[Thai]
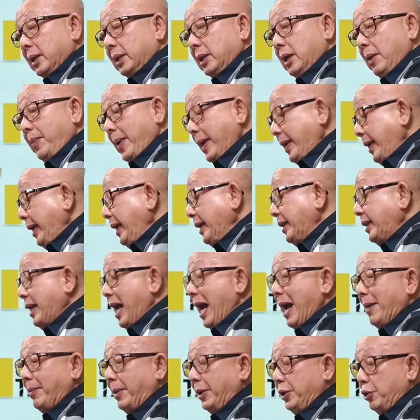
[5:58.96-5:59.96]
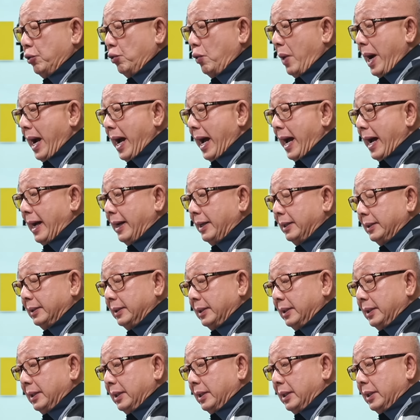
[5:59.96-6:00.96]
คือเป็นที่ทราบกันอยู่ว่า
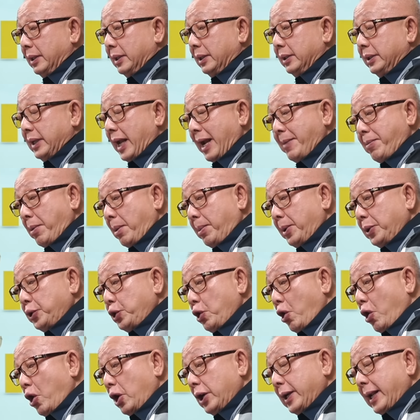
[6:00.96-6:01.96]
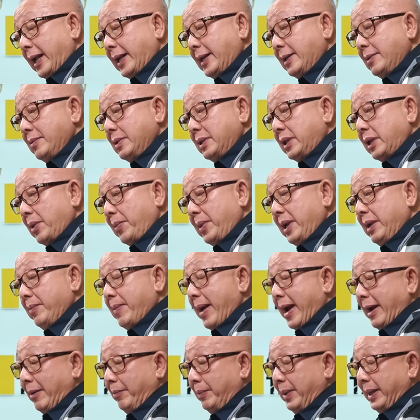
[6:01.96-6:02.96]
ในปปช.นั้นจะมี
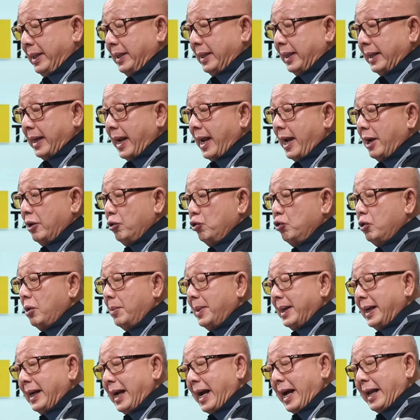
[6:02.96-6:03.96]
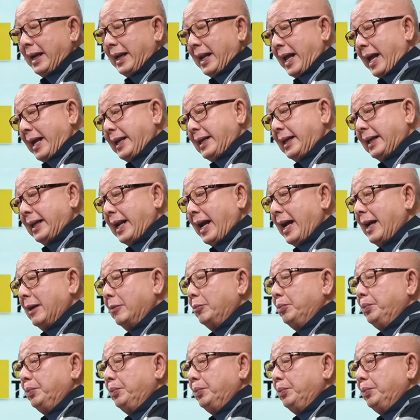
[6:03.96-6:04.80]
แบ่งเป็นคณะอนุกรรมการหลายคณะ